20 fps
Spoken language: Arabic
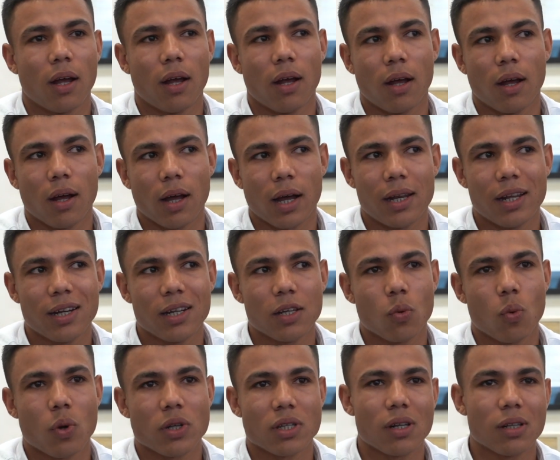آه، خلاني
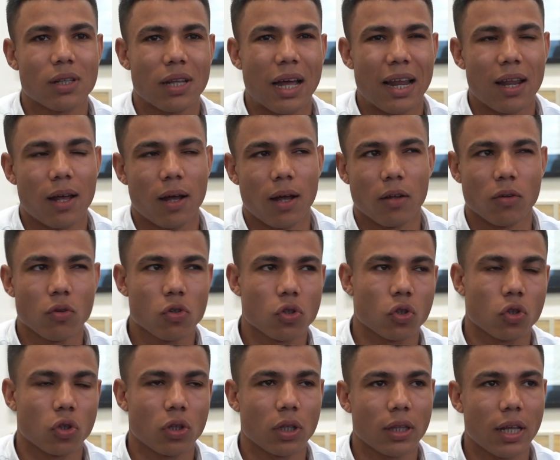وصلت على نص
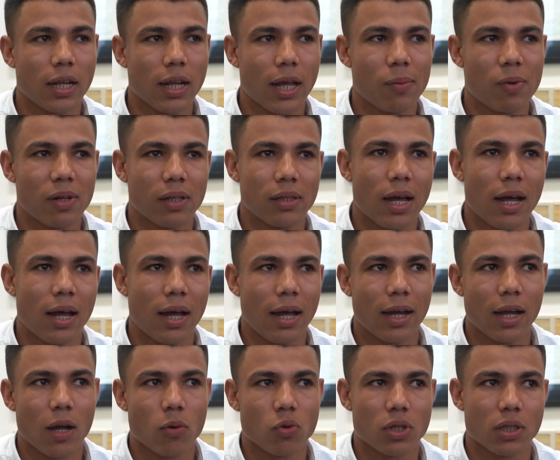الشوط الثاني قبل الدقيقه
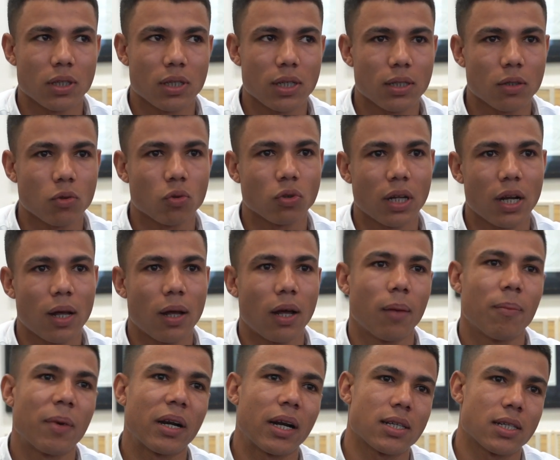حاجه و60 كنت
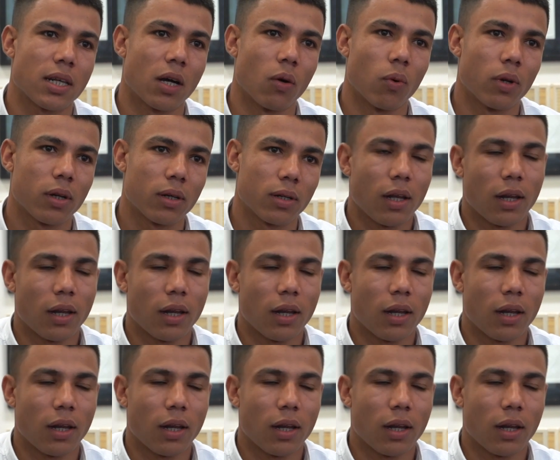انا مركز اول